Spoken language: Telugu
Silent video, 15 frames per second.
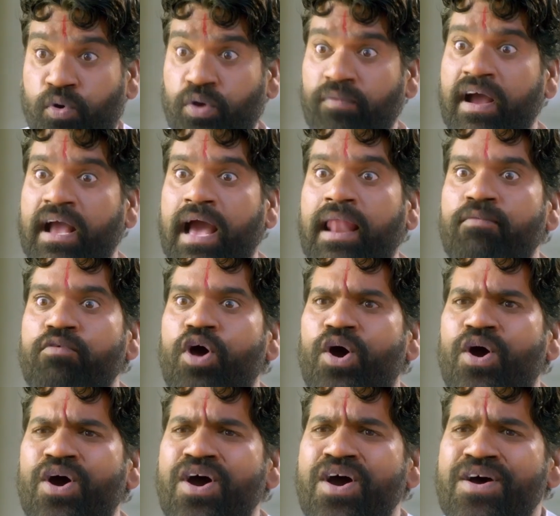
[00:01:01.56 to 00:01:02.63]
పూర్వకాలంలో
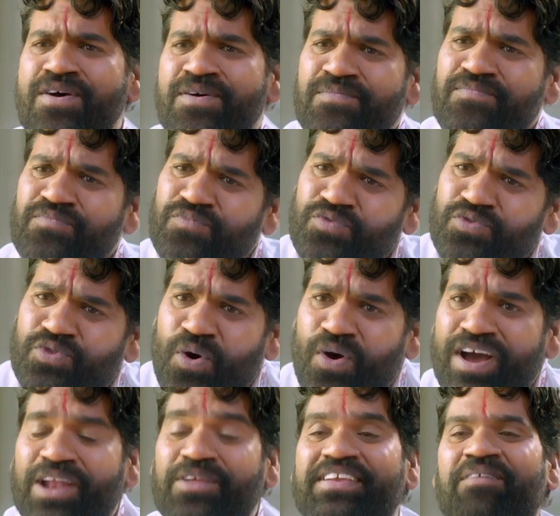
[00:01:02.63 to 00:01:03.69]

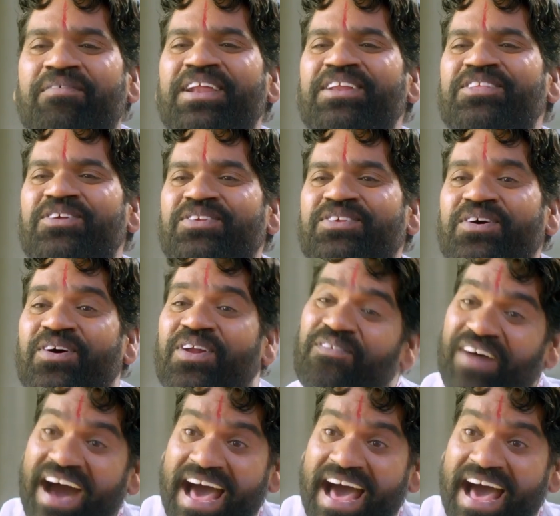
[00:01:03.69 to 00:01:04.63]
దొంగలు ఎవరిని దోచుకోవాలో